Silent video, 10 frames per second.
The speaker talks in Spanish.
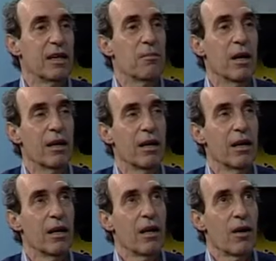tema,
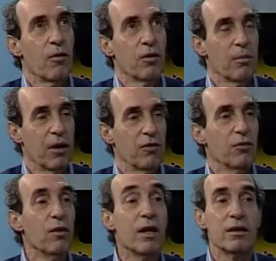cuando
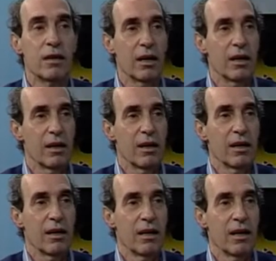aparece un ente
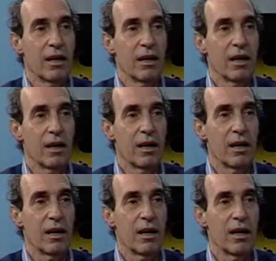
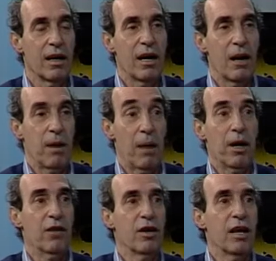eh,
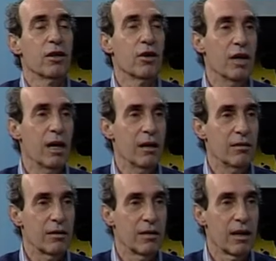aparece la teoría
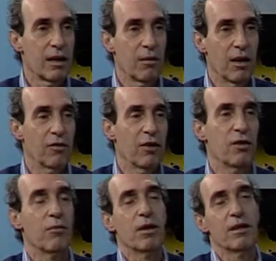de que van a ser
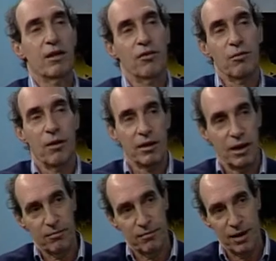50 y
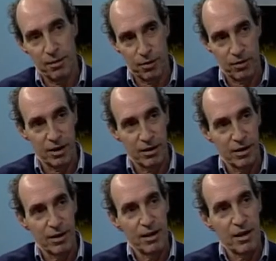50 el aporte.
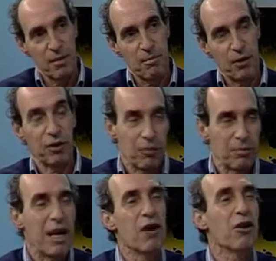Pero este
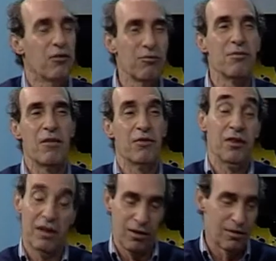creo que es un
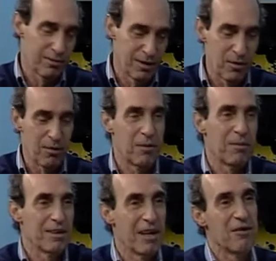déficit, no, no, lo vamos a
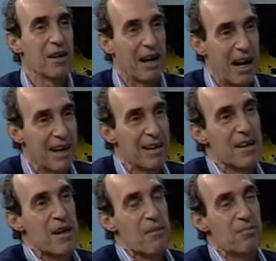plantear hoy acá,
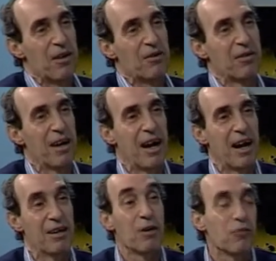pero es
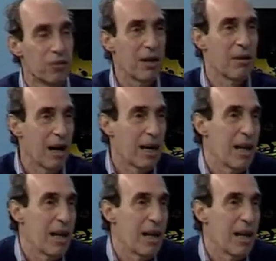una discusión que habrá que